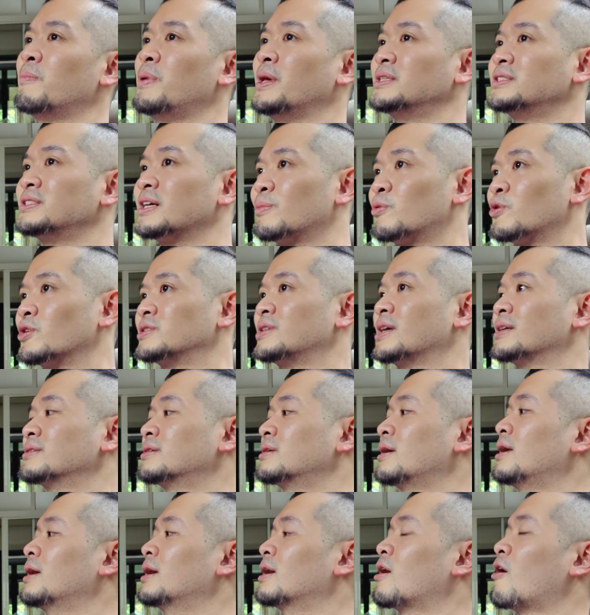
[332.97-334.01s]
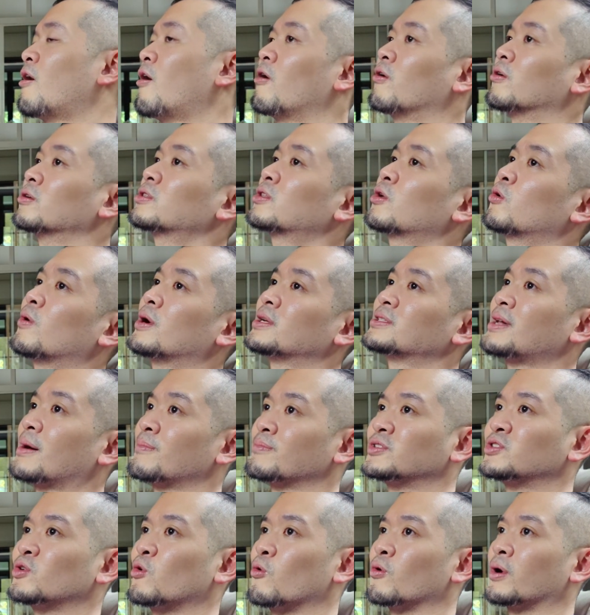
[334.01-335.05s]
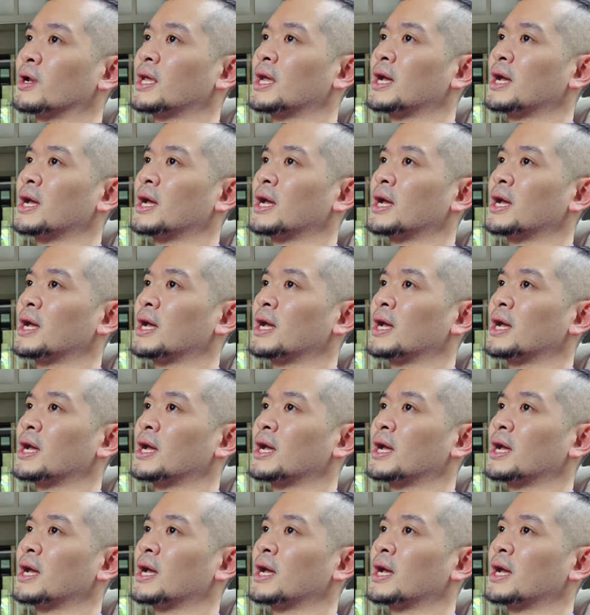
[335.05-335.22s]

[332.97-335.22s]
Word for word: picture processing ของตัว Samsung